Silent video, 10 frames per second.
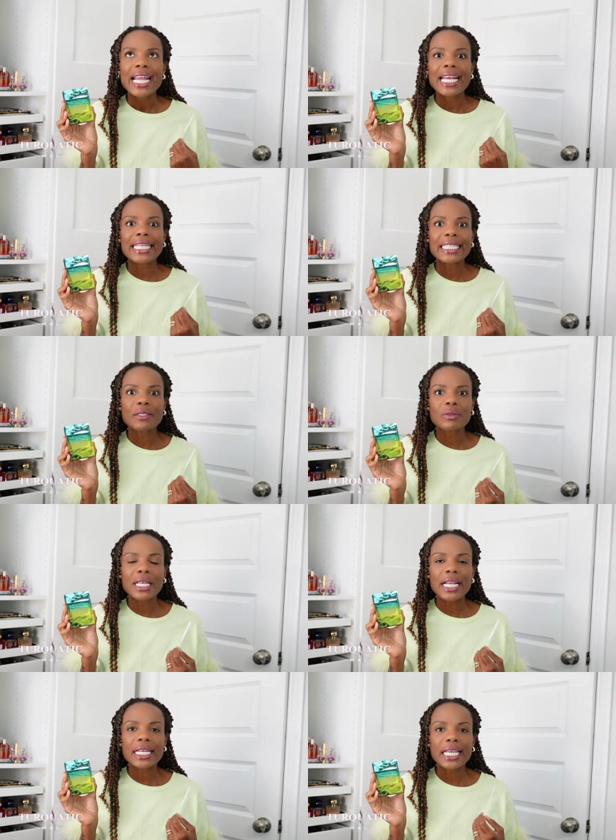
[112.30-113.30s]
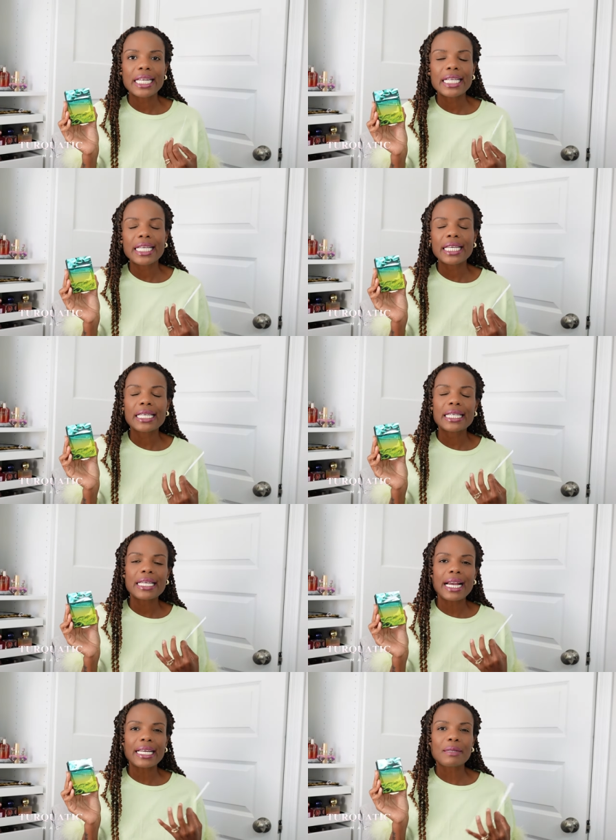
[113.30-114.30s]
Ele não tem
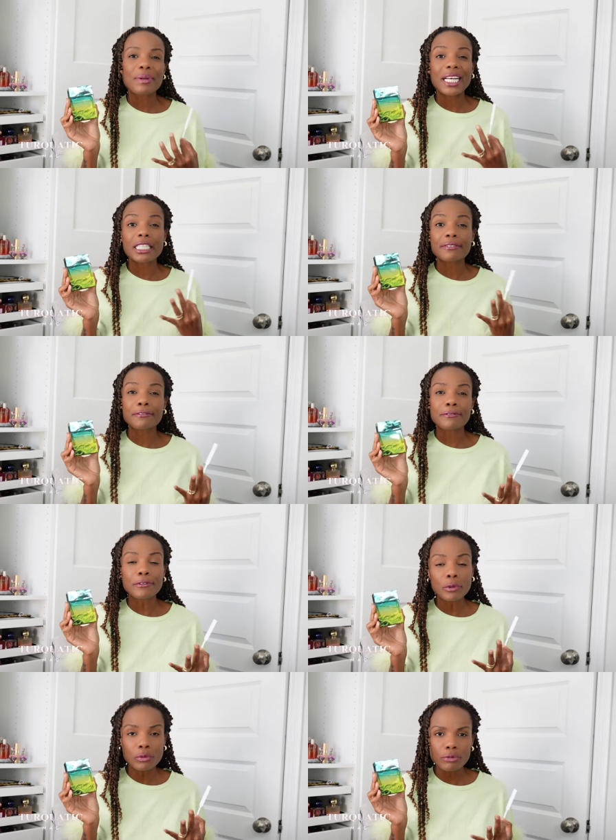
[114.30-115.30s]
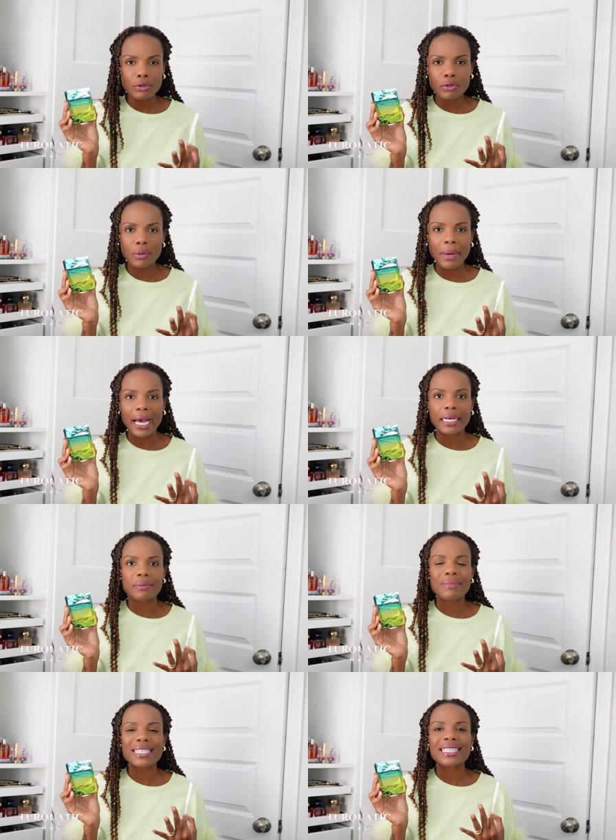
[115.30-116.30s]
aquele aquela pegada fundo do mar,
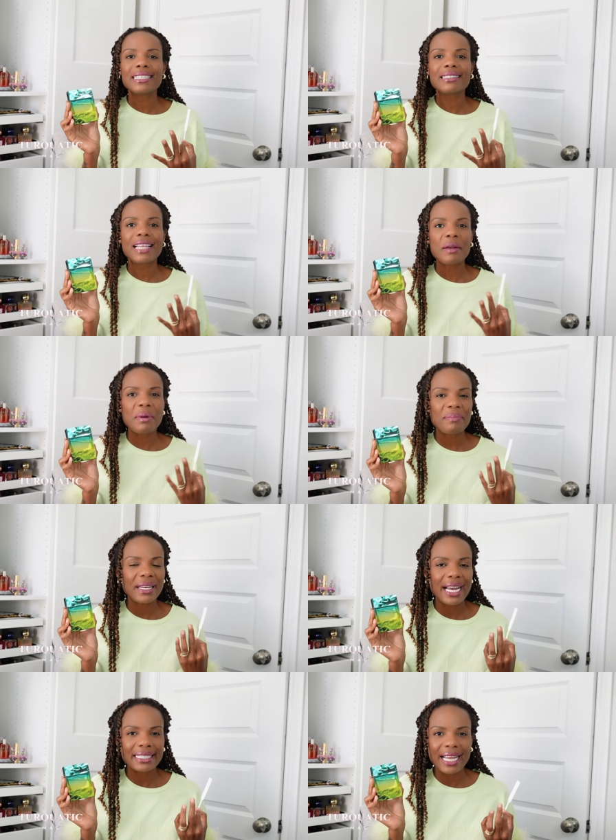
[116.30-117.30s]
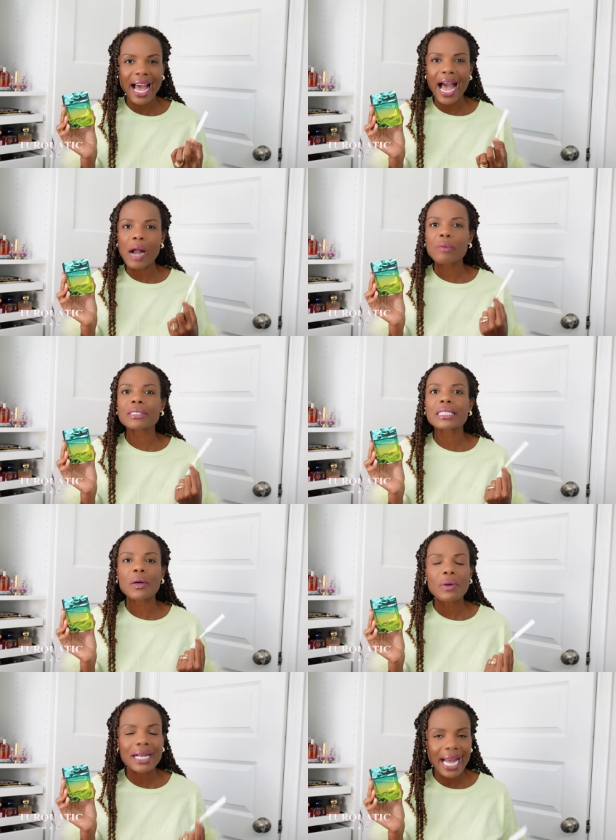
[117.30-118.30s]
mas ele tem uma pegada água
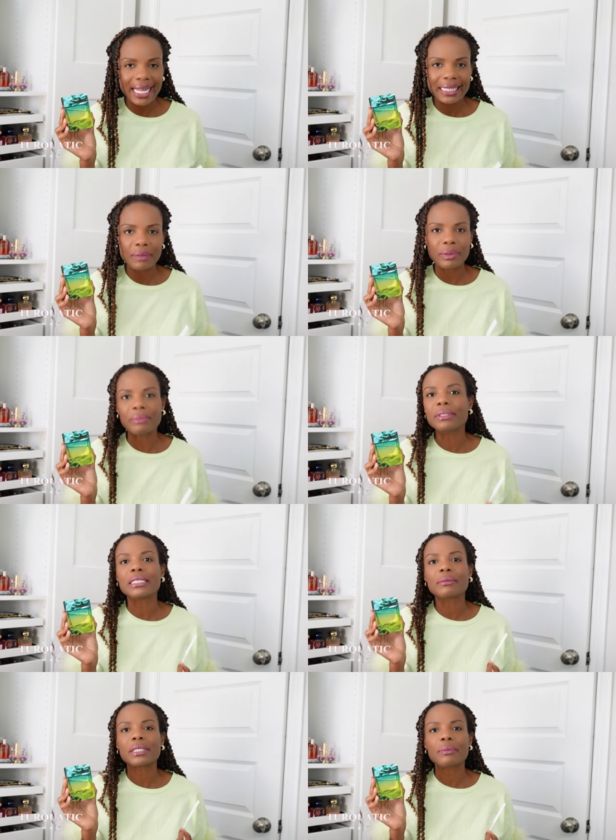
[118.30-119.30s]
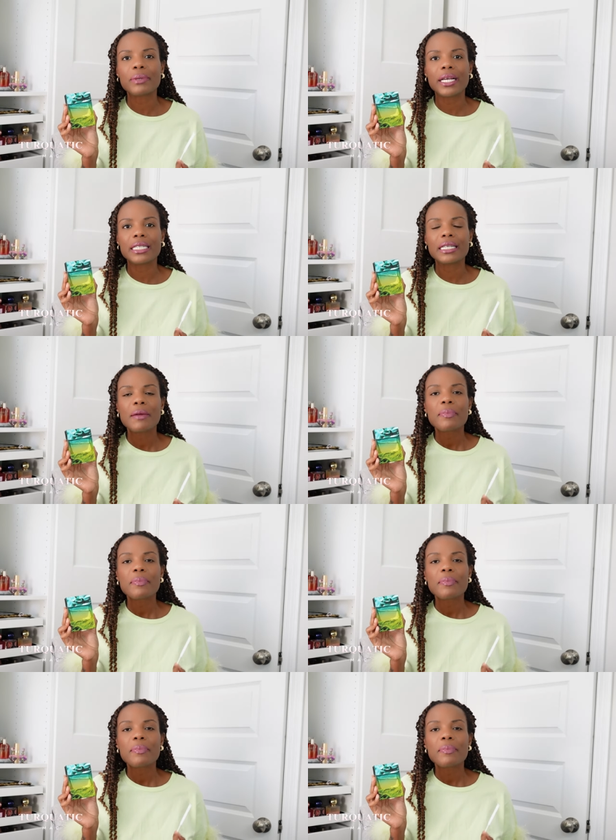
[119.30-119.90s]
salgada para mim na minha pele,